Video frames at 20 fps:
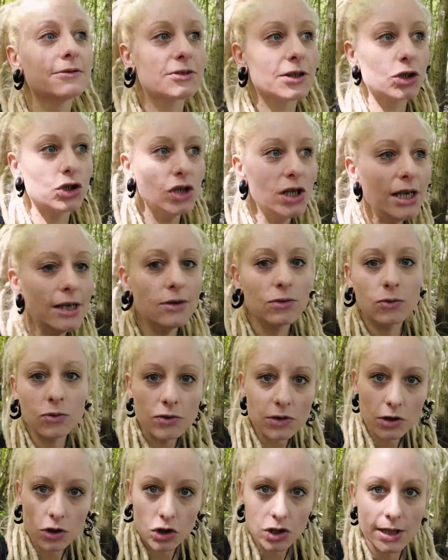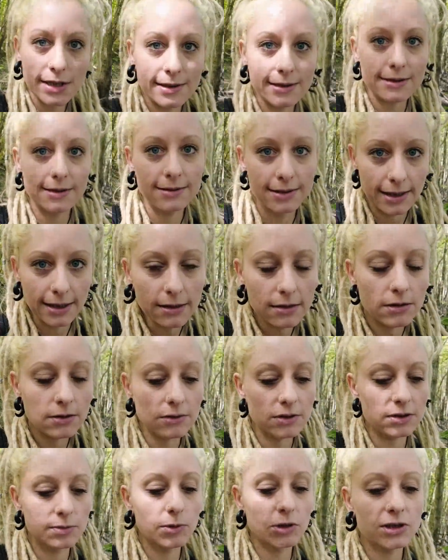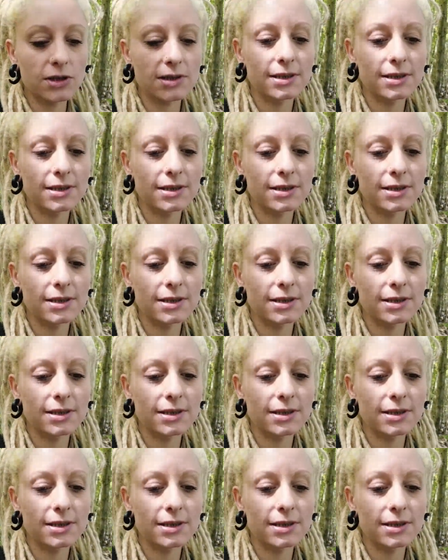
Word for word: verschiedene unterschiedliche Dinge und ich möchte